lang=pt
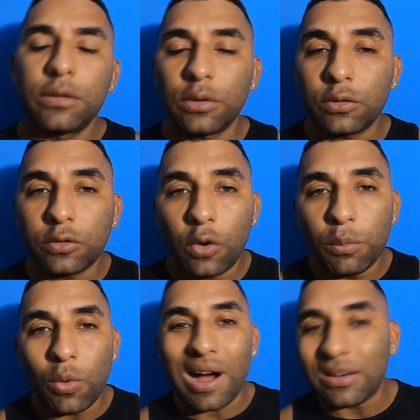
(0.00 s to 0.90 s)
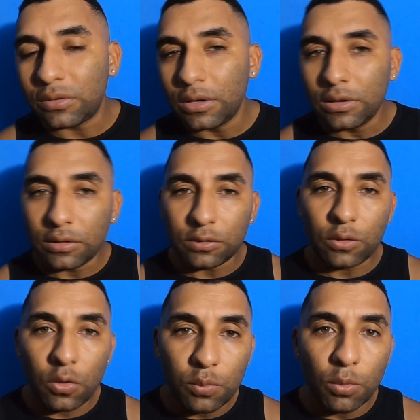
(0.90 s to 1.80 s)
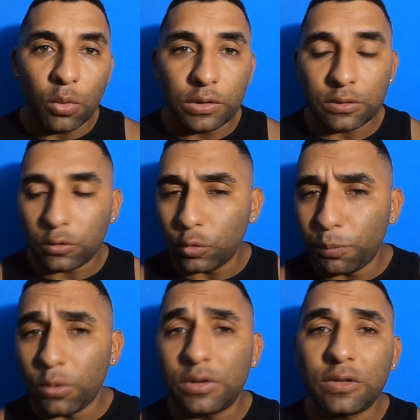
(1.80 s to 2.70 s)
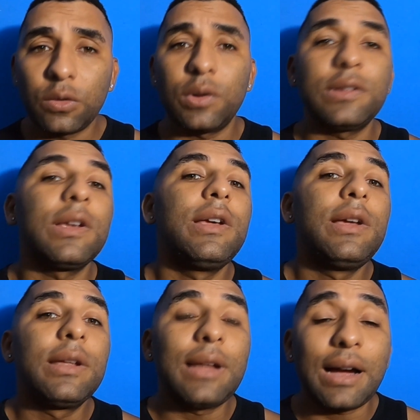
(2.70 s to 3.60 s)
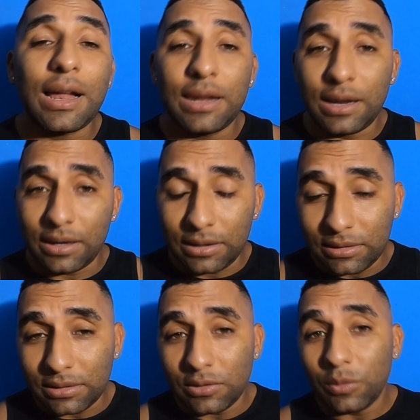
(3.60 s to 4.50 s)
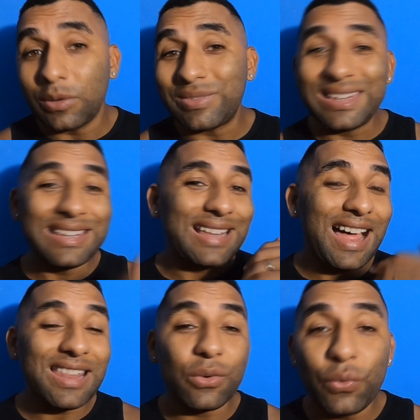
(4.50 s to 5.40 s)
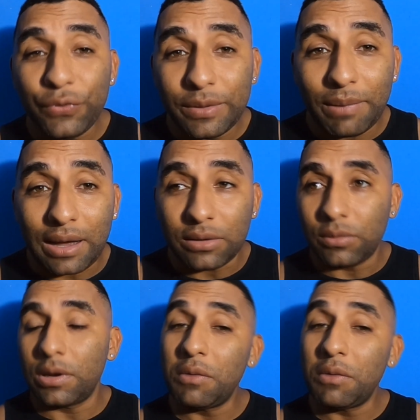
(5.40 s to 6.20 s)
são só boatos, são só rumores, suposições da galera aí, entendeu? Não tem nada confirmado.